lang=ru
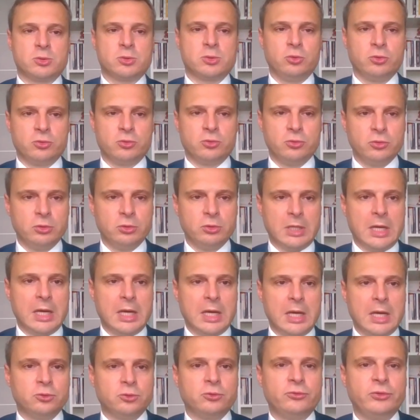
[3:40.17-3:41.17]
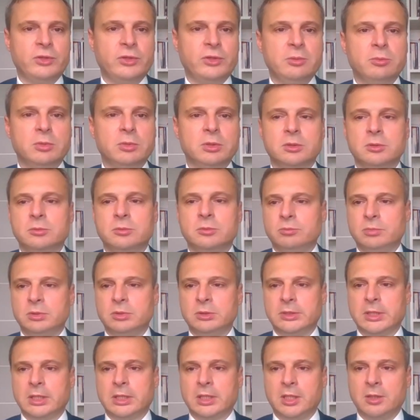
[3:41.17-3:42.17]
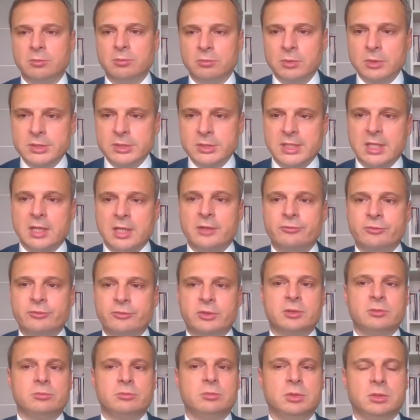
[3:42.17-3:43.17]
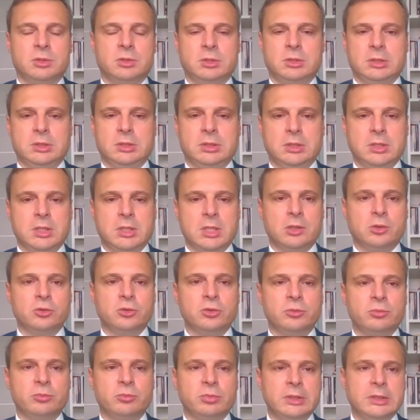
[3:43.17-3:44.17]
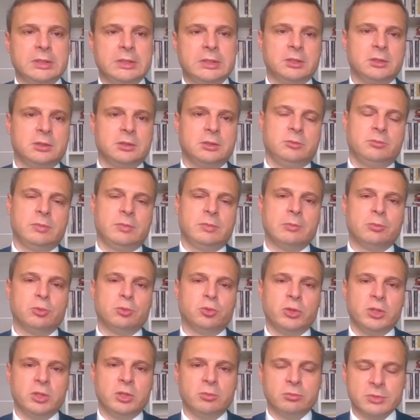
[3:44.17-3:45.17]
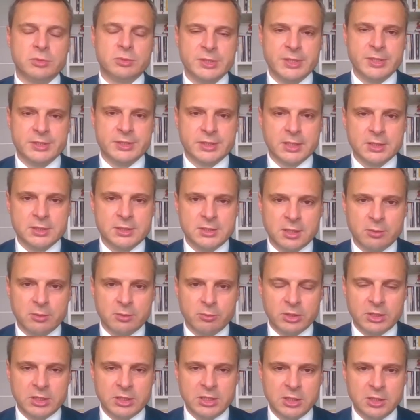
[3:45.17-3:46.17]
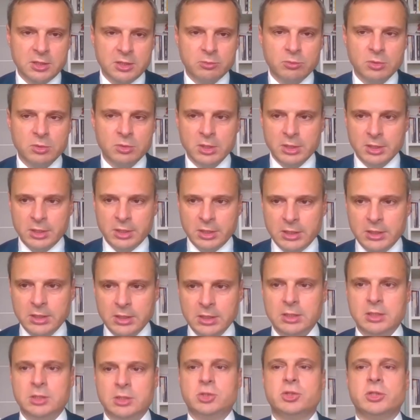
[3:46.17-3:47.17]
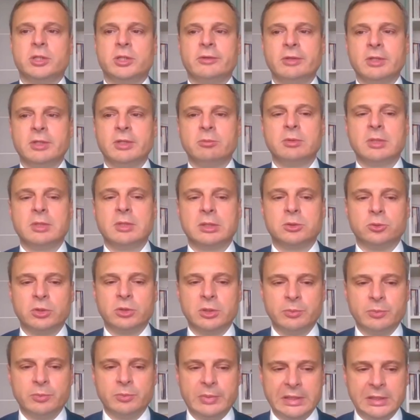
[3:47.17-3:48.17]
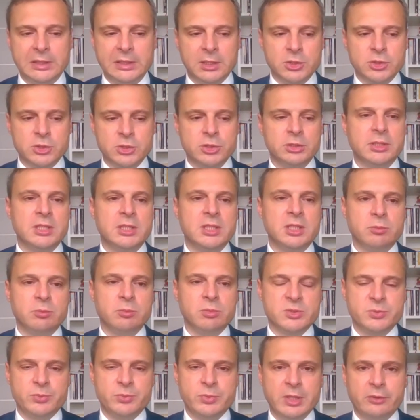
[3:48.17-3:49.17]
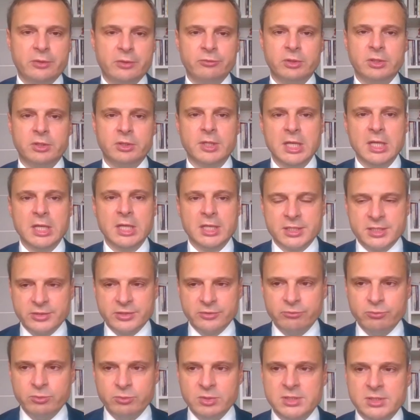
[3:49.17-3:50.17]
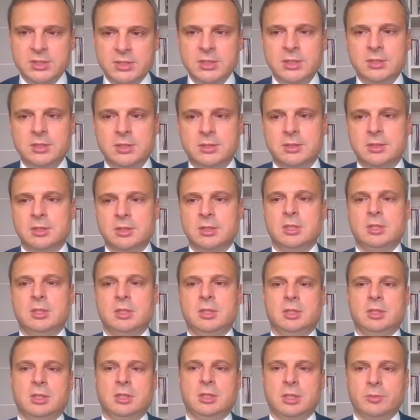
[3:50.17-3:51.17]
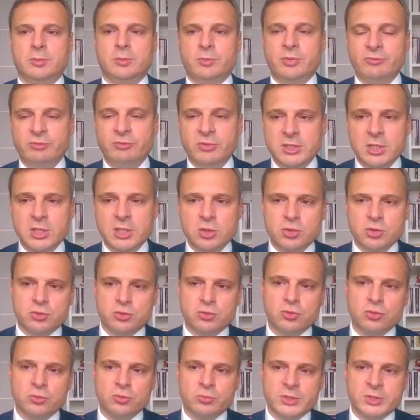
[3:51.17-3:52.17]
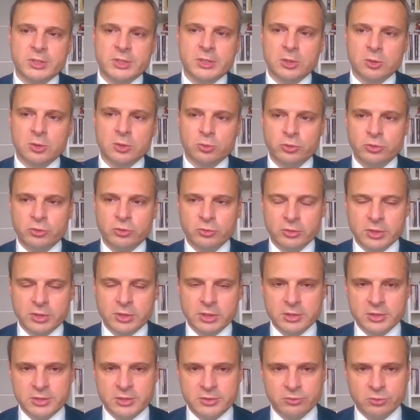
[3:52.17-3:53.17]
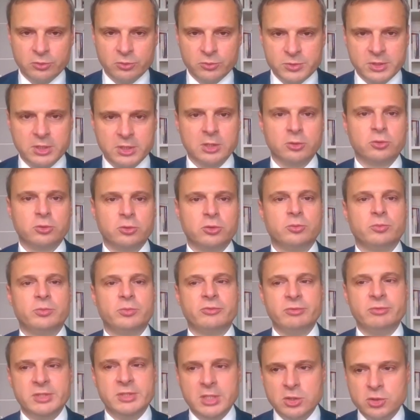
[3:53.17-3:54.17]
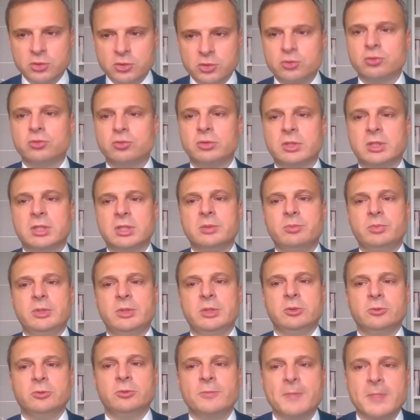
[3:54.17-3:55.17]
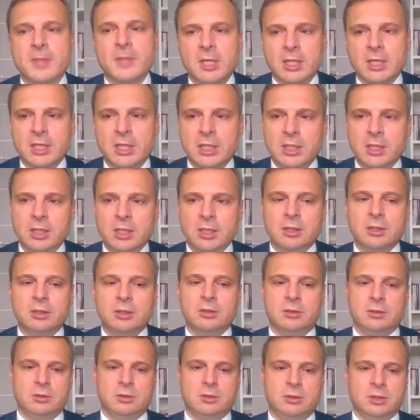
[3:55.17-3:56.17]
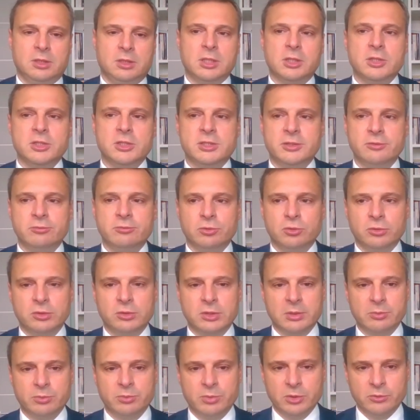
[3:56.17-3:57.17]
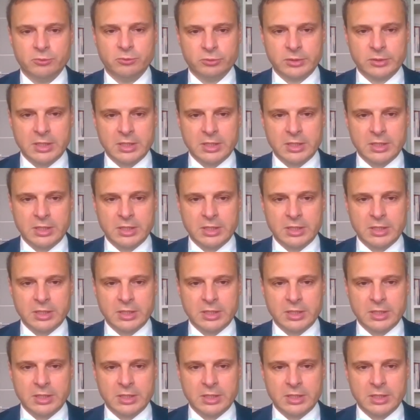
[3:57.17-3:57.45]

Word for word: Поскольку Артур Фриман был таким соавтором а, Аарона Бека по многим и статьям, и книгам, и человеком, который предложил одним из первых совместить а, поведенческую психологию, когнитивную психологию, поведенческую терапию и а, когнитивную терапию.